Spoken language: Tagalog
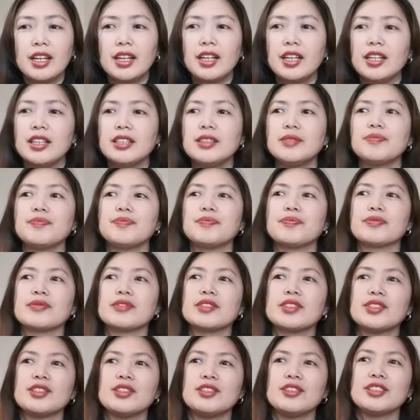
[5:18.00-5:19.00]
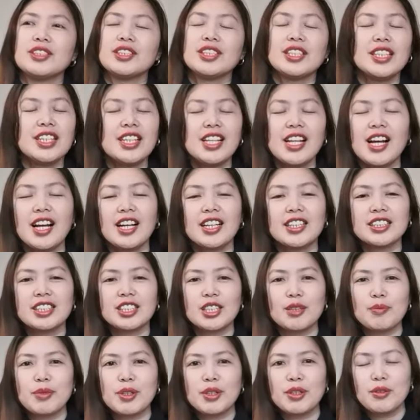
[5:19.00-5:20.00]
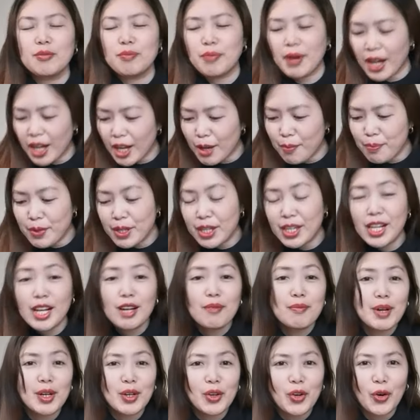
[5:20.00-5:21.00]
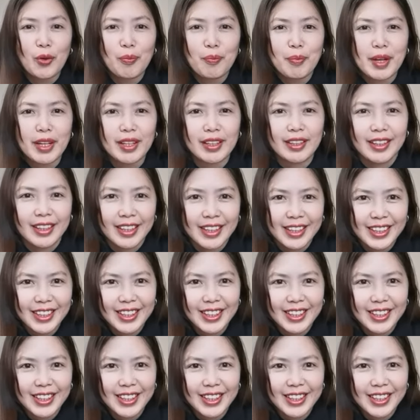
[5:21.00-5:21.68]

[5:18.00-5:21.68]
Uh, so, sige lang, sabi ko, baka biglang mag-open.